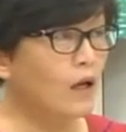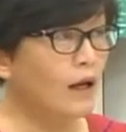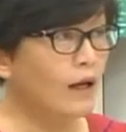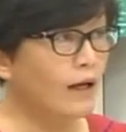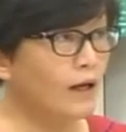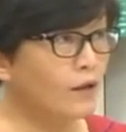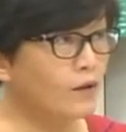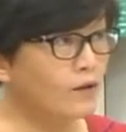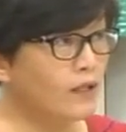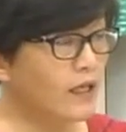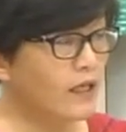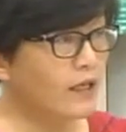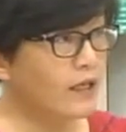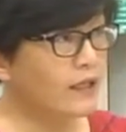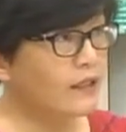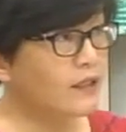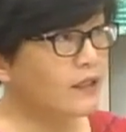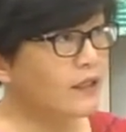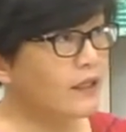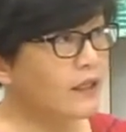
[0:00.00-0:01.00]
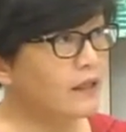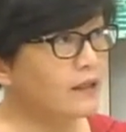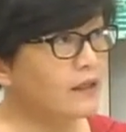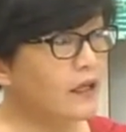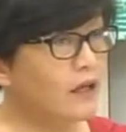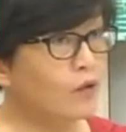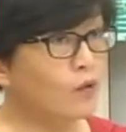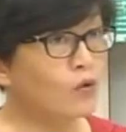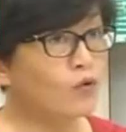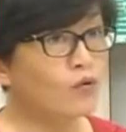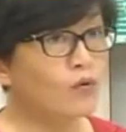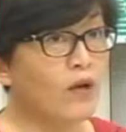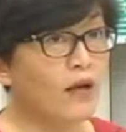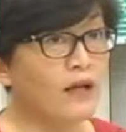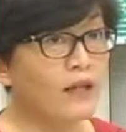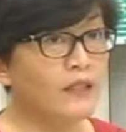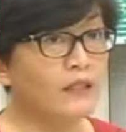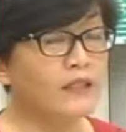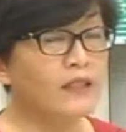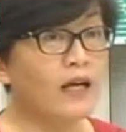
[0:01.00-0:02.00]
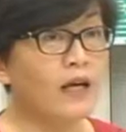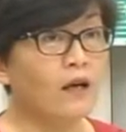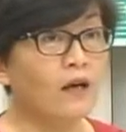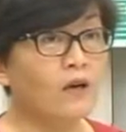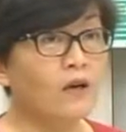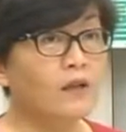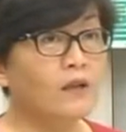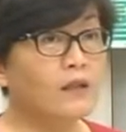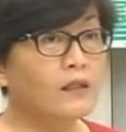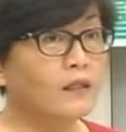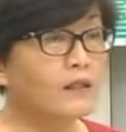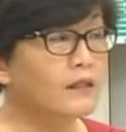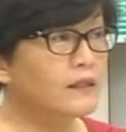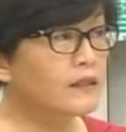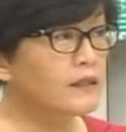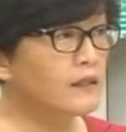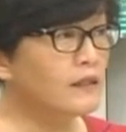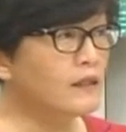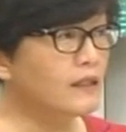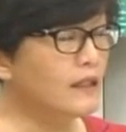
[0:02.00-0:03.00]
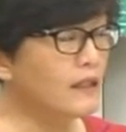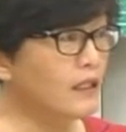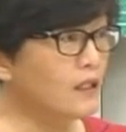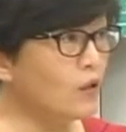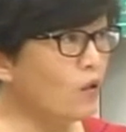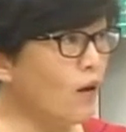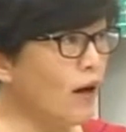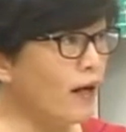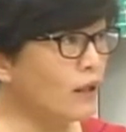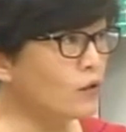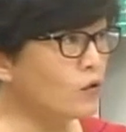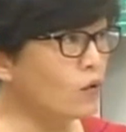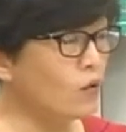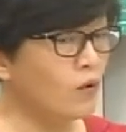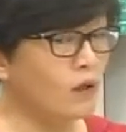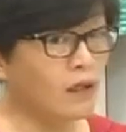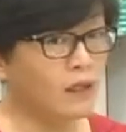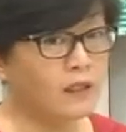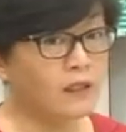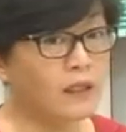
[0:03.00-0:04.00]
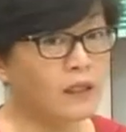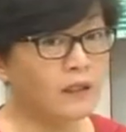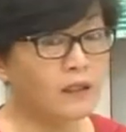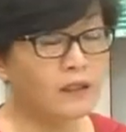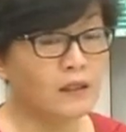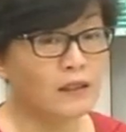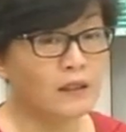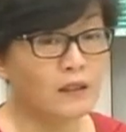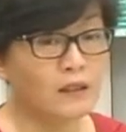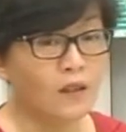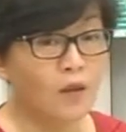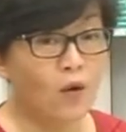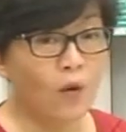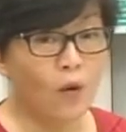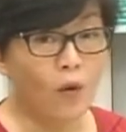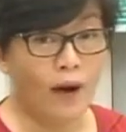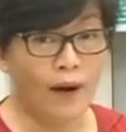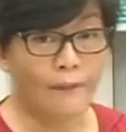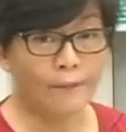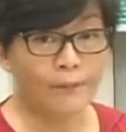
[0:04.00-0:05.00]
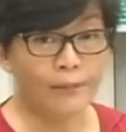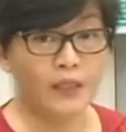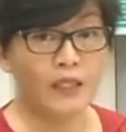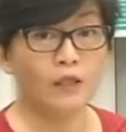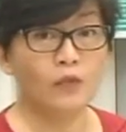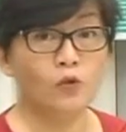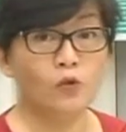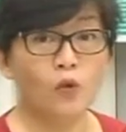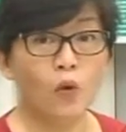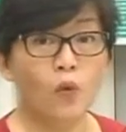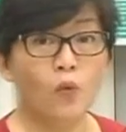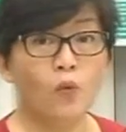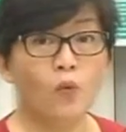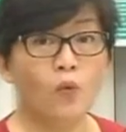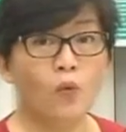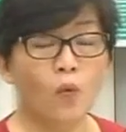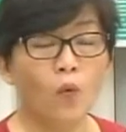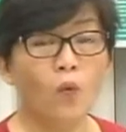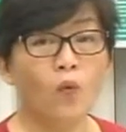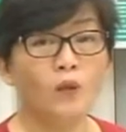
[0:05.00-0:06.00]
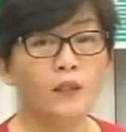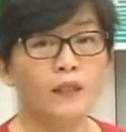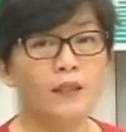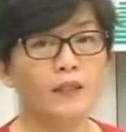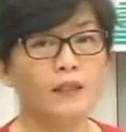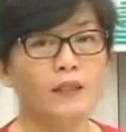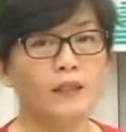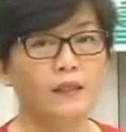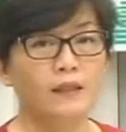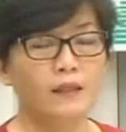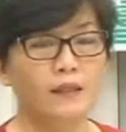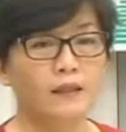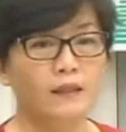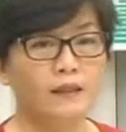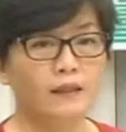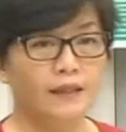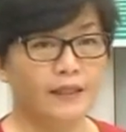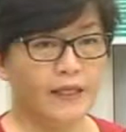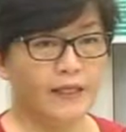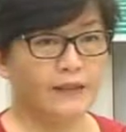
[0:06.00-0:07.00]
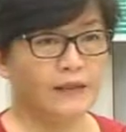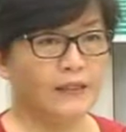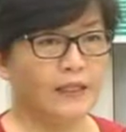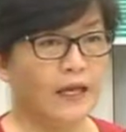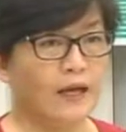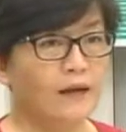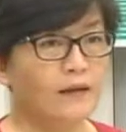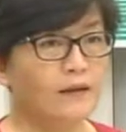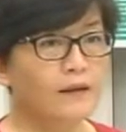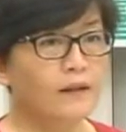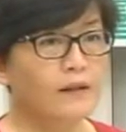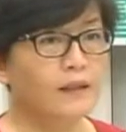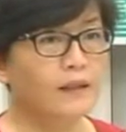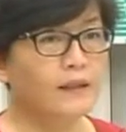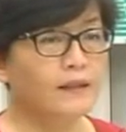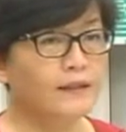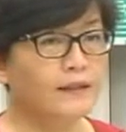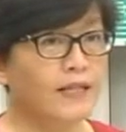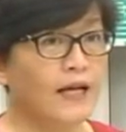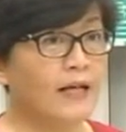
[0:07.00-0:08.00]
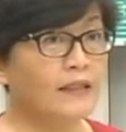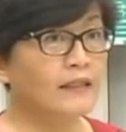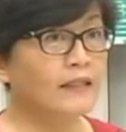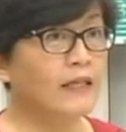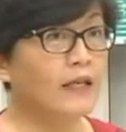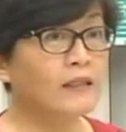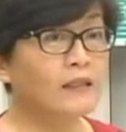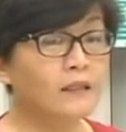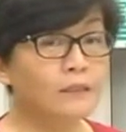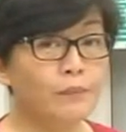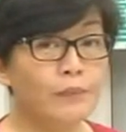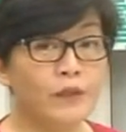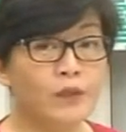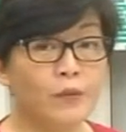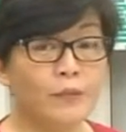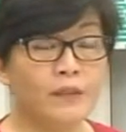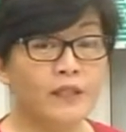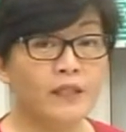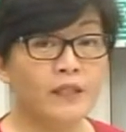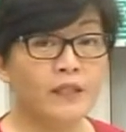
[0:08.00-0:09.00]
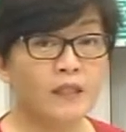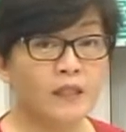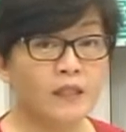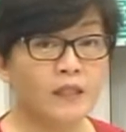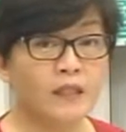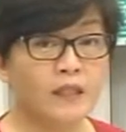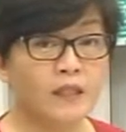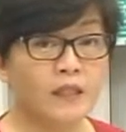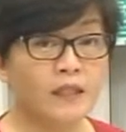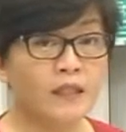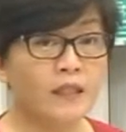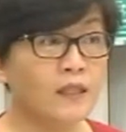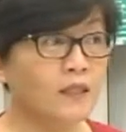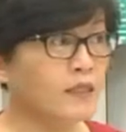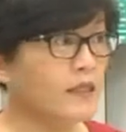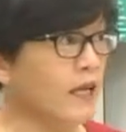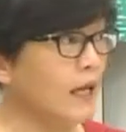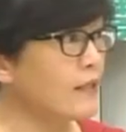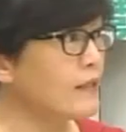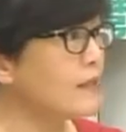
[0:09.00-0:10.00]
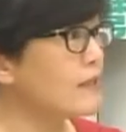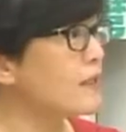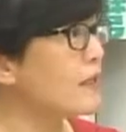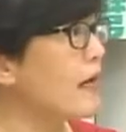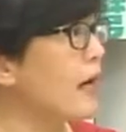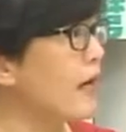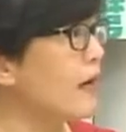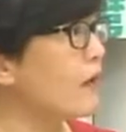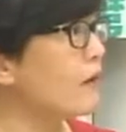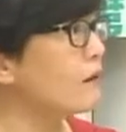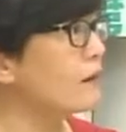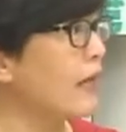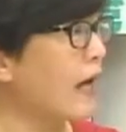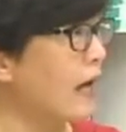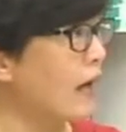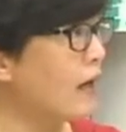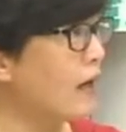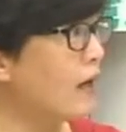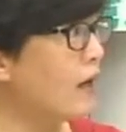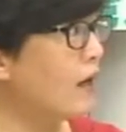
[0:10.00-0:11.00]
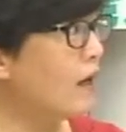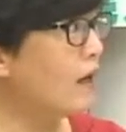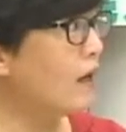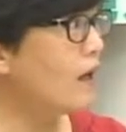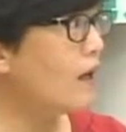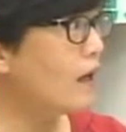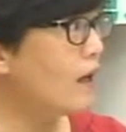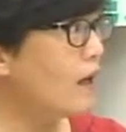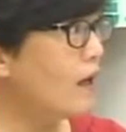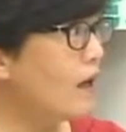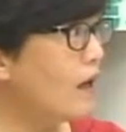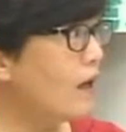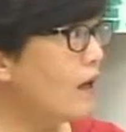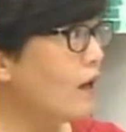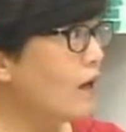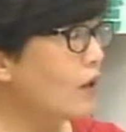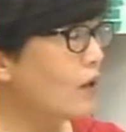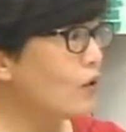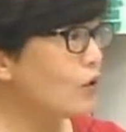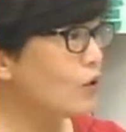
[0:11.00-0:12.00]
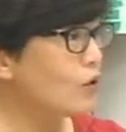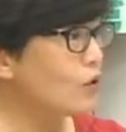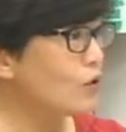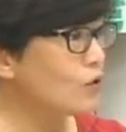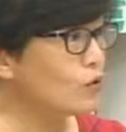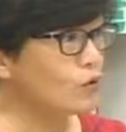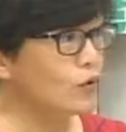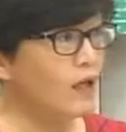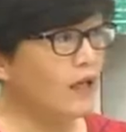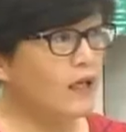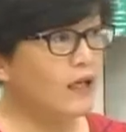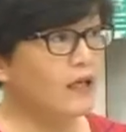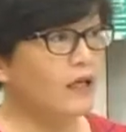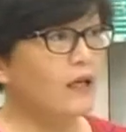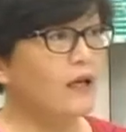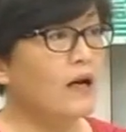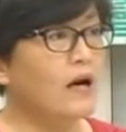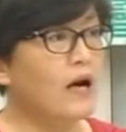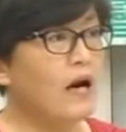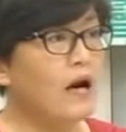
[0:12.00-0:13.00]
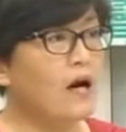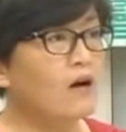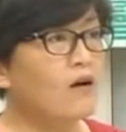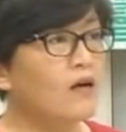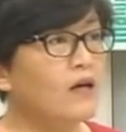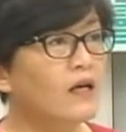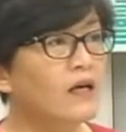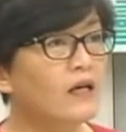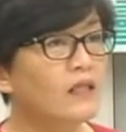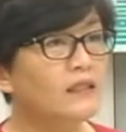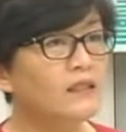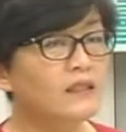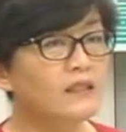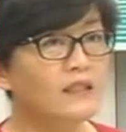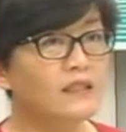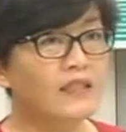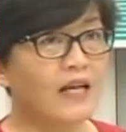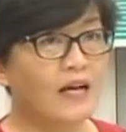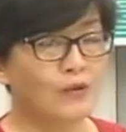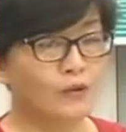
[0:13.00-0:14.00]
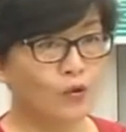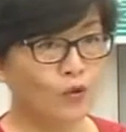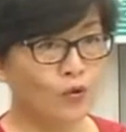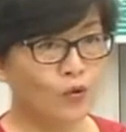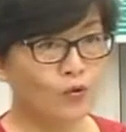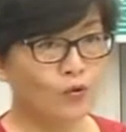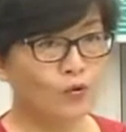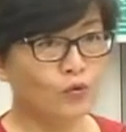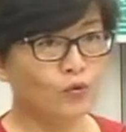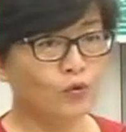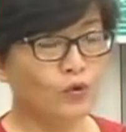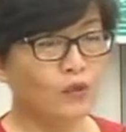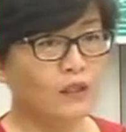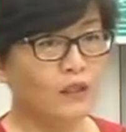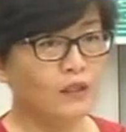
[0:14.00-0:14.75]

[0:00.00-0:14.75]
还有天然气电厂。我算了一下哈。计划中，而且是环评通过的电厂，加起来是比我们的核一二三四还要大。嗯，所以好，核四假如运